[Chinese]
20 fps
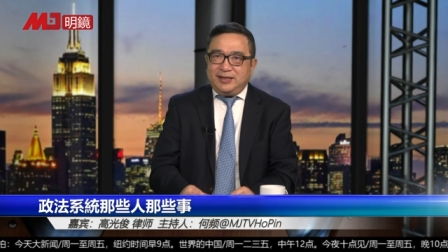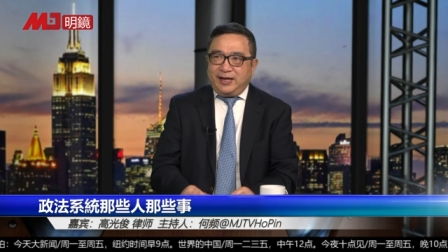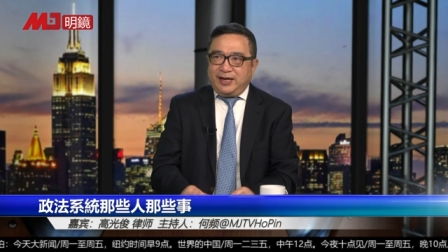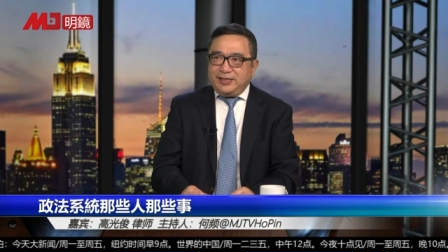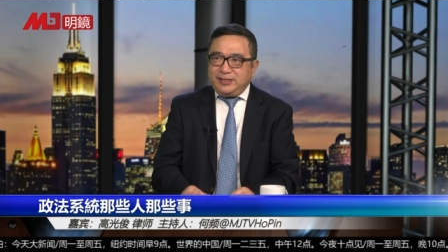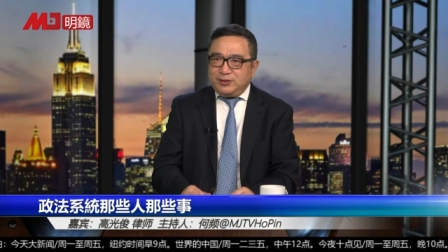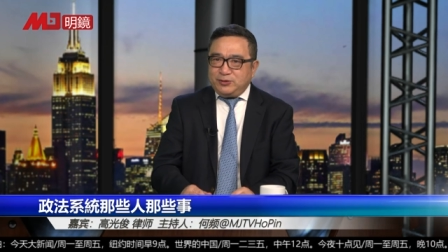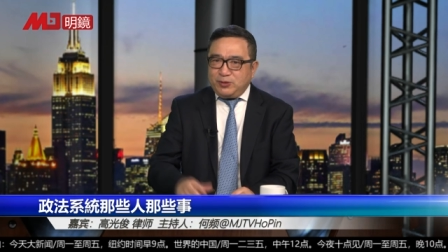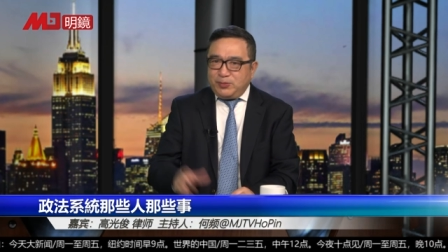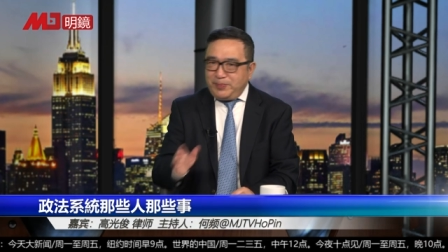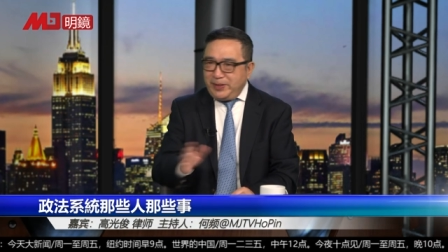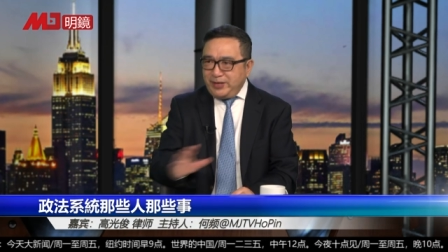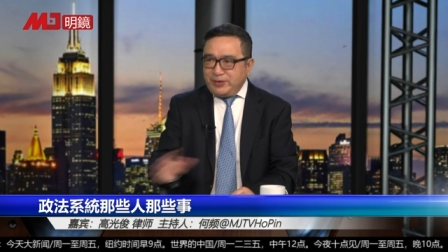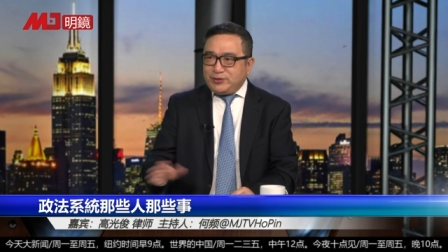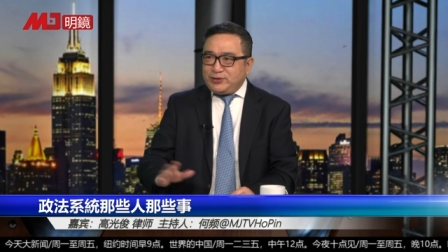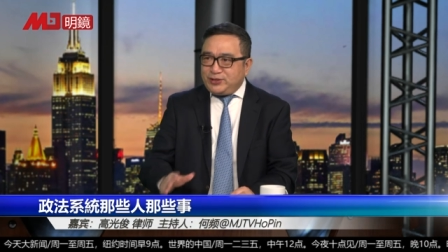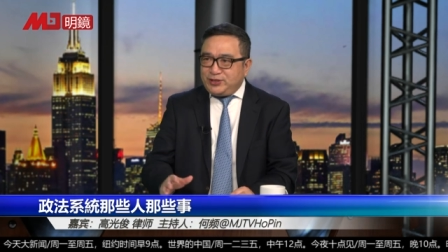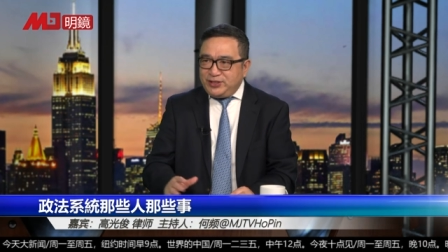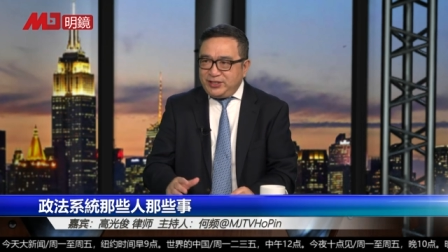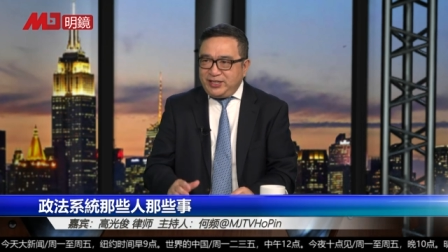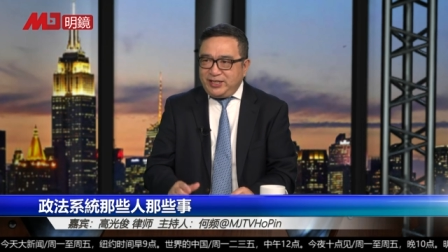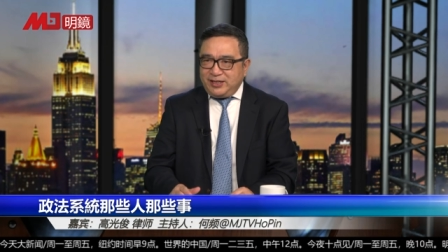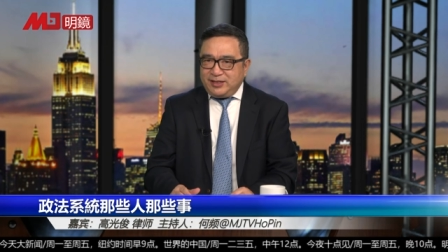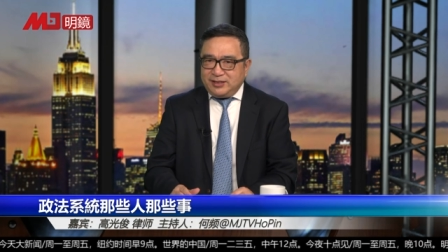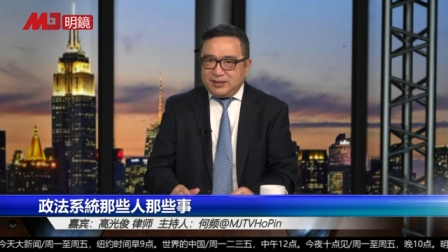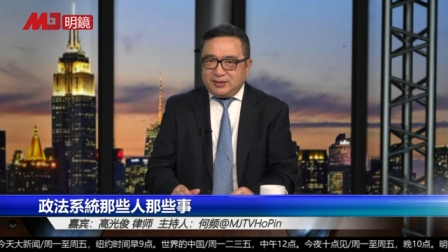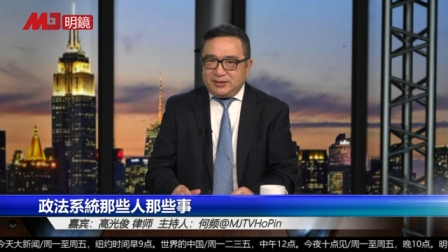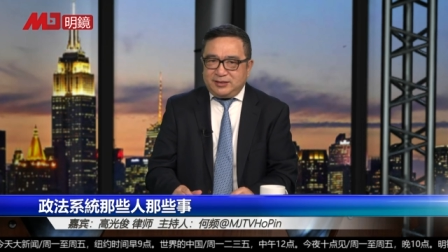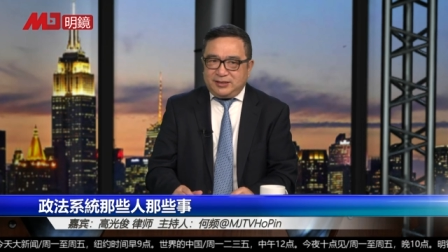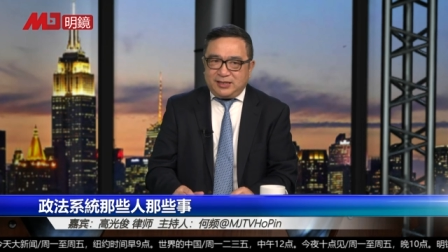而且说没有之一，
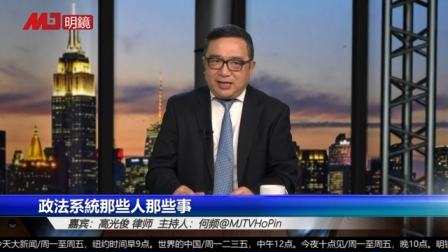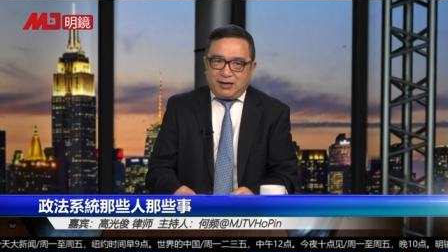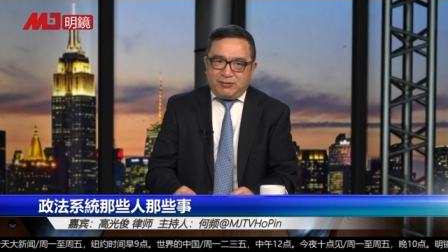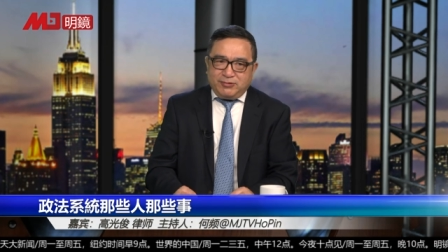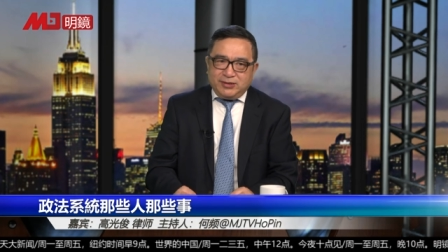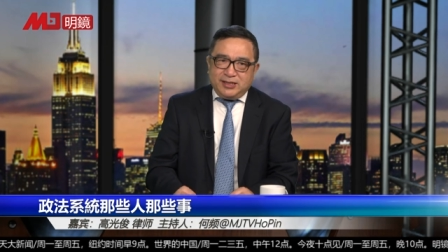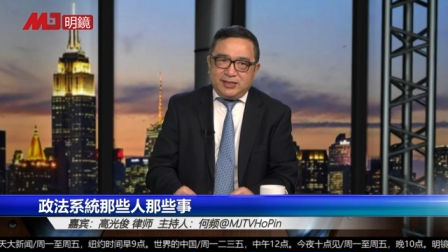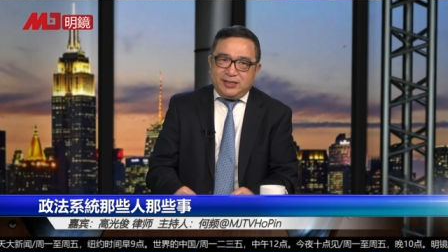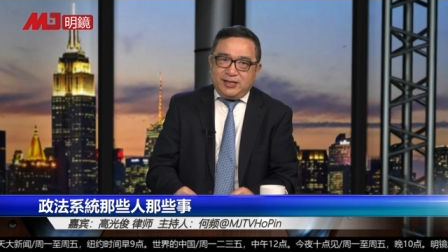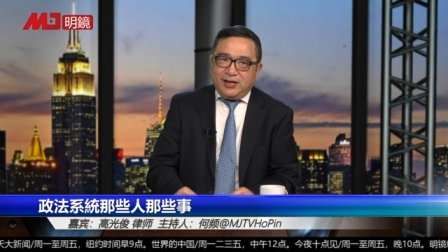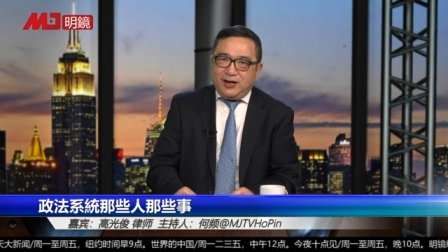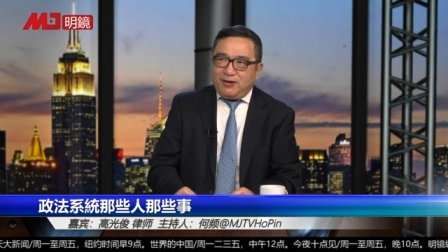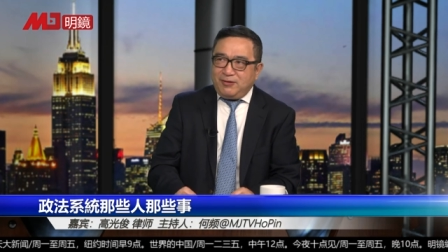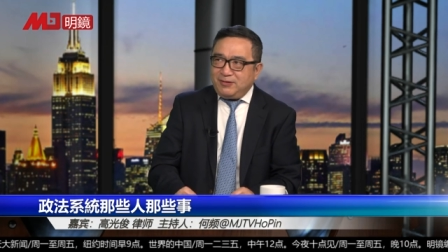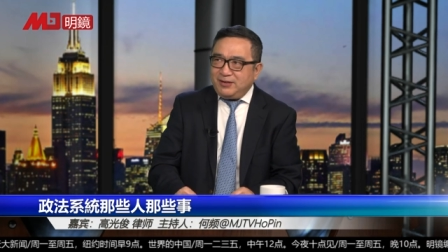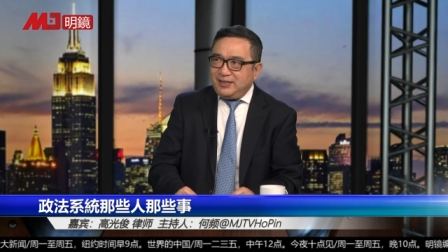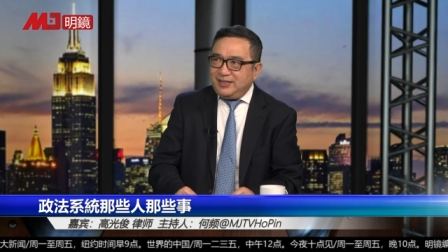吓我一跳。